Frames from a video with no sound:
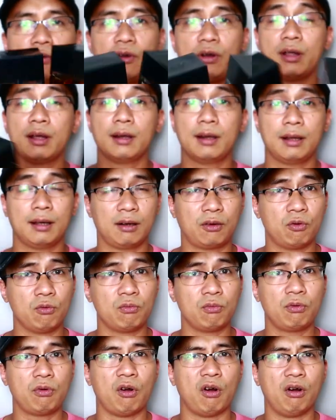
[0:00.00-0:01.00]
nghĩa là
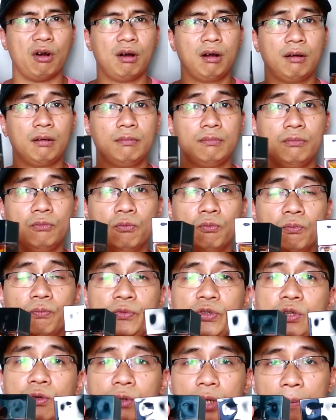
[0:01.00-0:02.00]
cũng có
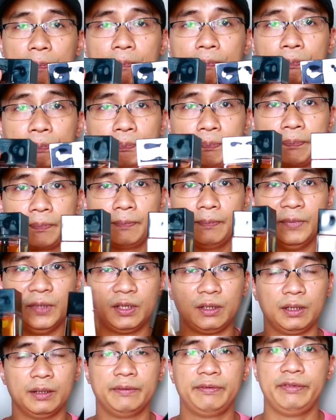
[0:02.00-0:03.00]
sưu tập
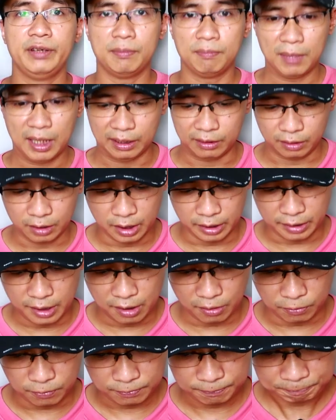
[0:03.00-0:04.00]
những cái phiên bản đời
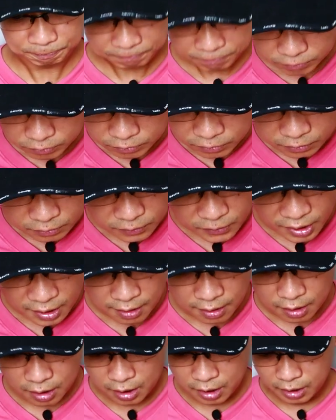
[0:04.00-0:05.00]
đầu
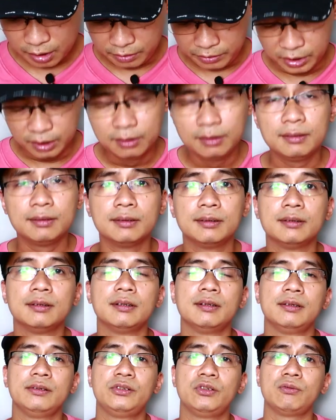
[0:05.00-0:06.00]
nhưng
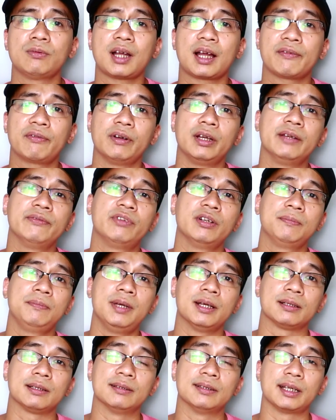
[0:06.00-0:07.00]
chúng ta phải nên phân
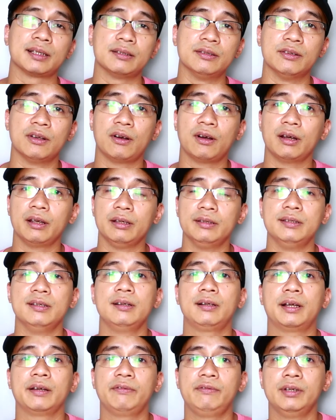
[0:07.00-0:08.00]
biệt rạch ròi giữa
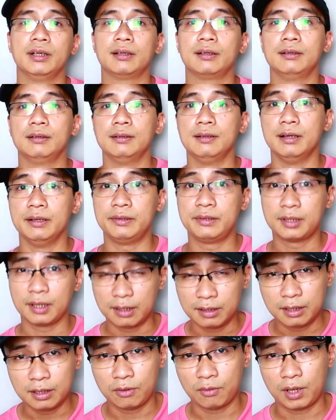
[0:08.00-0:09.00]
cái việc người
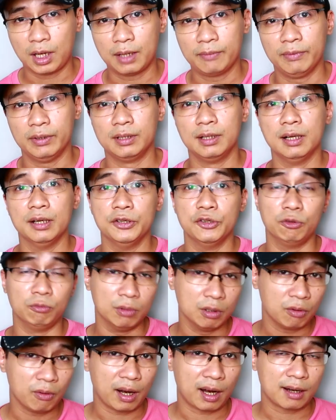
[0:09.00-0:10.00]
chơi nước hoa và người dùng
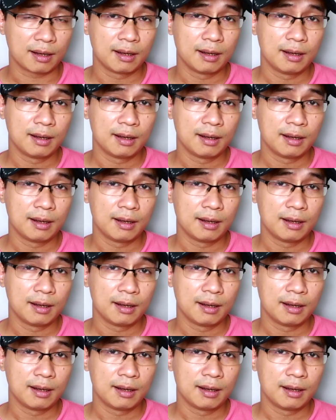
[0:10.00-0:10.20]
nước hoa